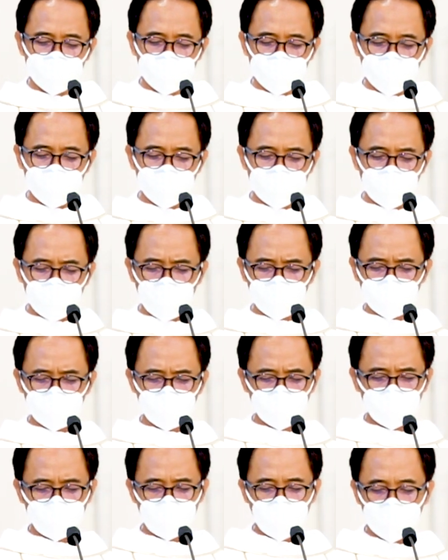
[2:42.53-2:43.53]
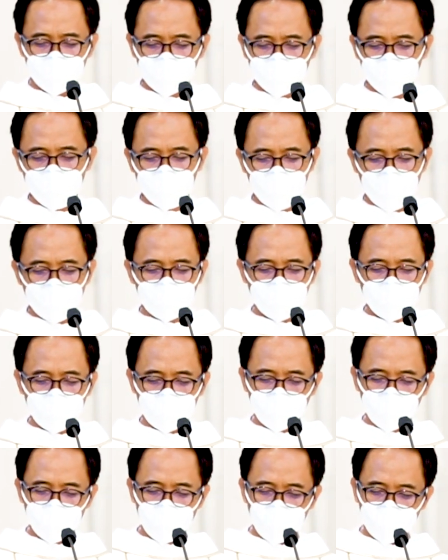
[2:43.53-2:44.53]
ini dalam surat yang
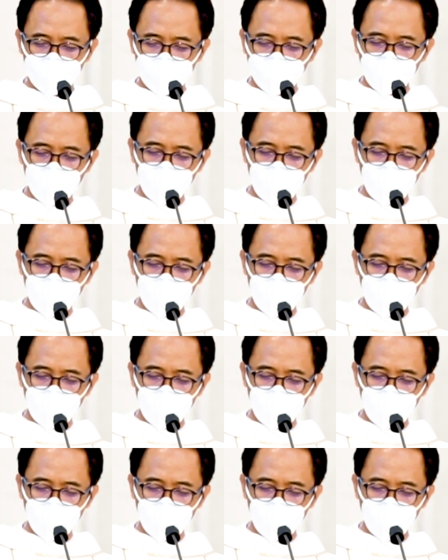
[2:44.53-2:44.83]
ditulis